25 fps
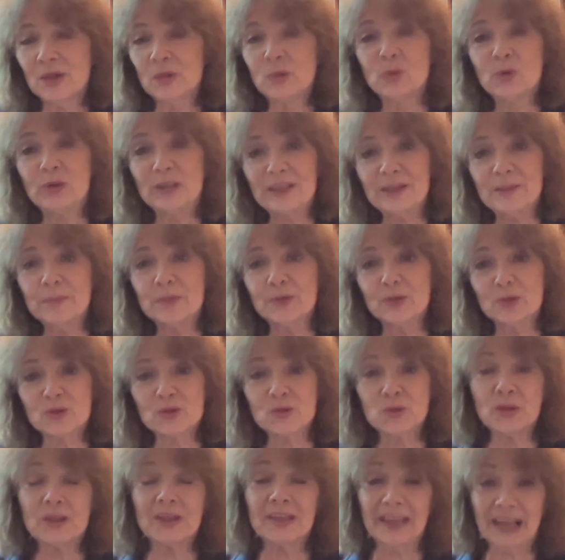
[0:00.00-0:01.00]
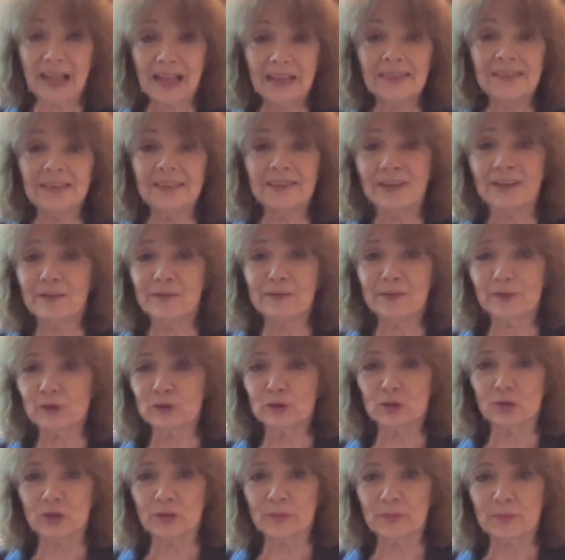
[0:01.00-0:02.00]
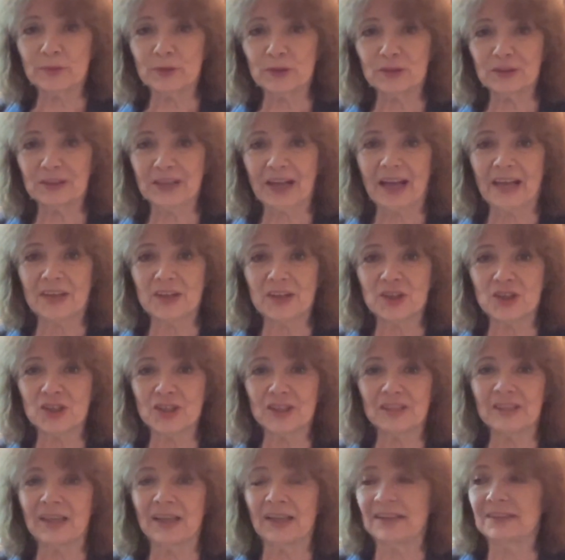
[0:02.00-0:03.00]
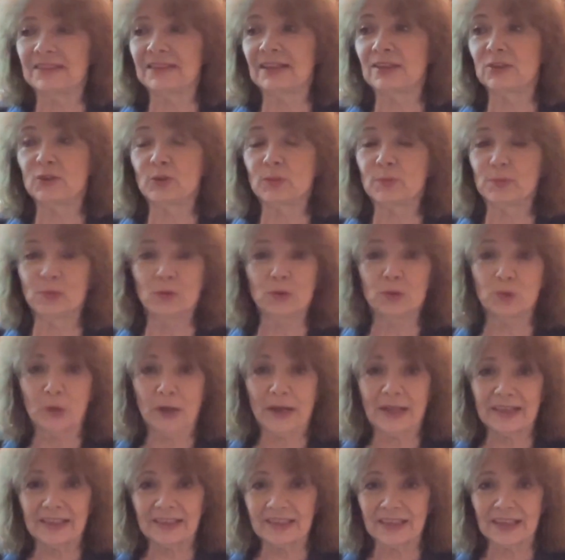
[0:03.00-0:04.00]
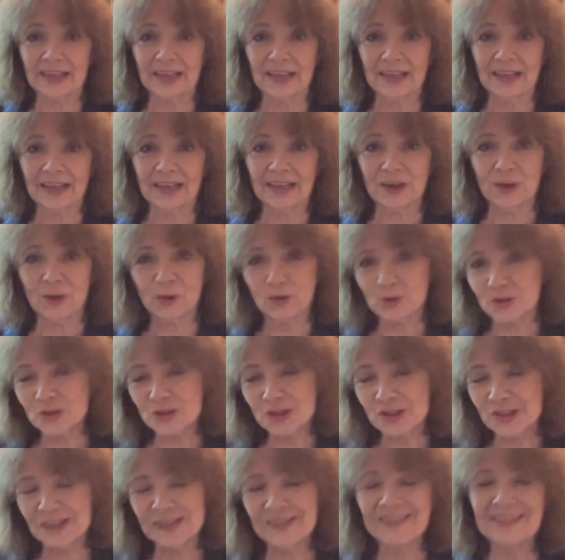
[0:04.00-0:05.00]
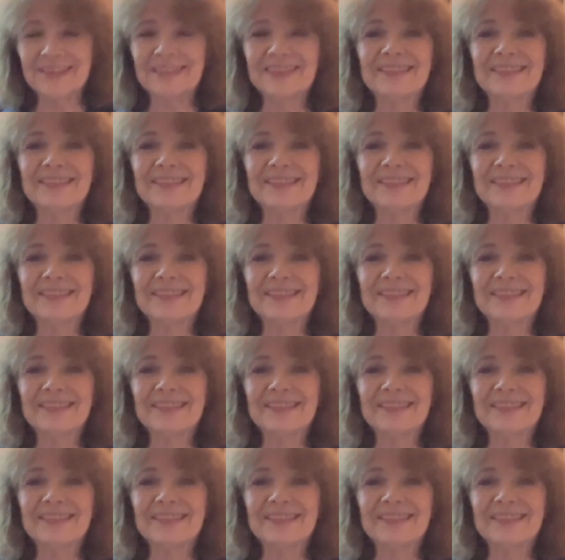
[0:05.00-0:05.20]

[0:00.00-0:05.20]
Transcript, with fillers: un libro sui grandi del fotoreportage da, dal dopoguerra a oggi.